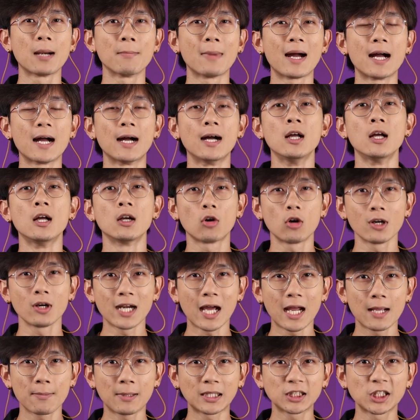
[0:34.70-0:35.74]
ผ่านมาคน
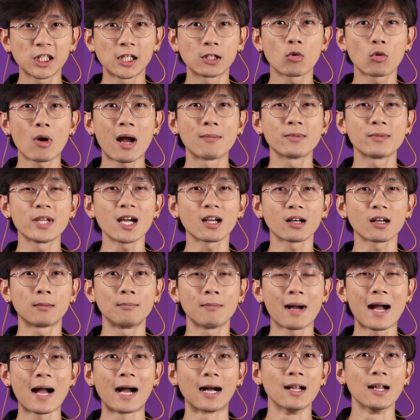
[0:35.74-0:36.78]
ไทยเผชิญความยาก
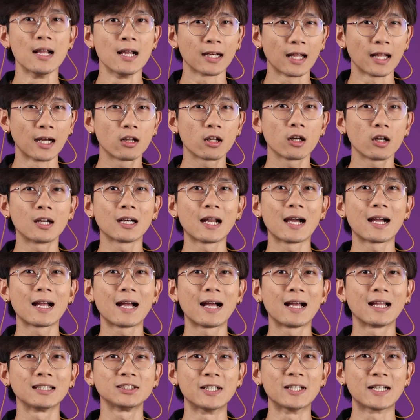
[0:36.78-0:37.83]
ลำบากทั้งเรื่องรา
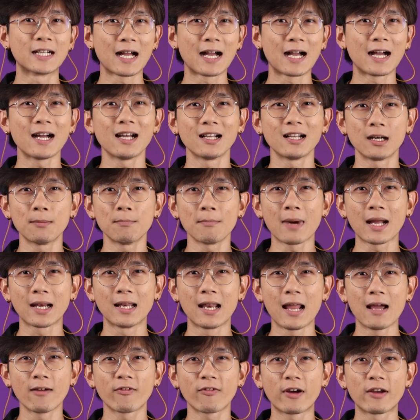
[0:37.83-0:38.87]
คาสินค้าน้ำมัน
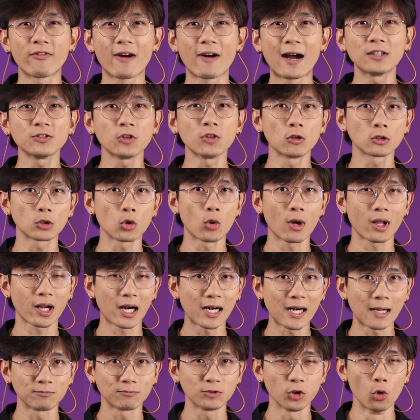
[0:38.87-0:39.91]
และไฟฟ้าทรงตัว
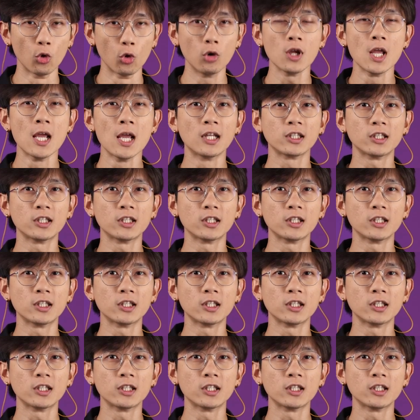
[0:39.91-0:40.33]
ระดับสูง